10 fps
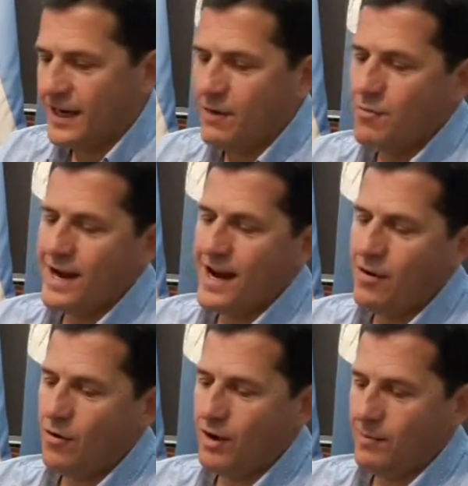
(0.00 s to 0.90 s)
en un
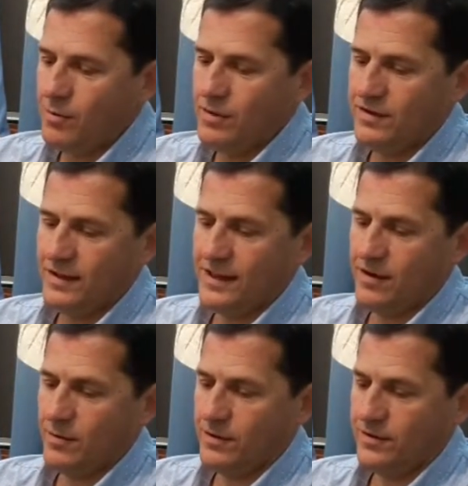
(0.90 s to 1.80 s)
eslogan publicitario,